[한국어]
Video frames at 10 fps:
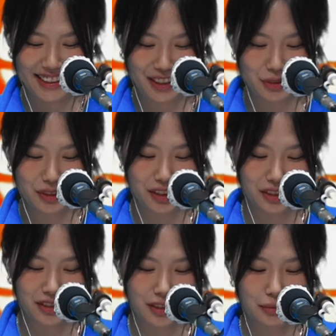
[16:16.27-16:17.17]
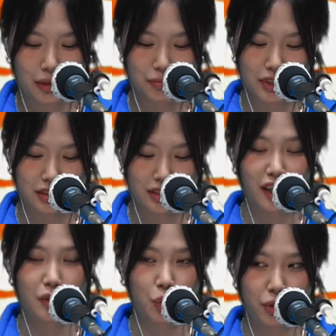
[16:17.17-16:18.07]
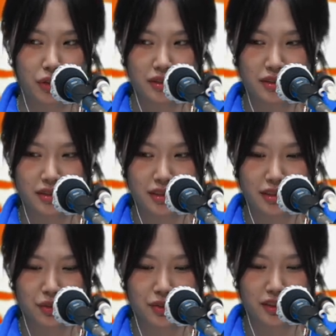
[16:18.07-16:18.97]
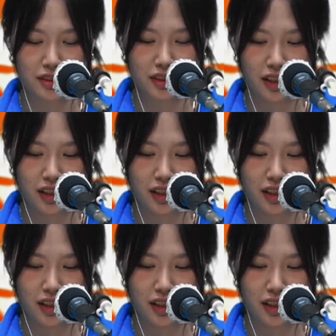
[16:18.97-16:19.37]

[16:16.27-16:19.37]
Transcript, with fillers: 그리고 2023년 새해 목표는 저는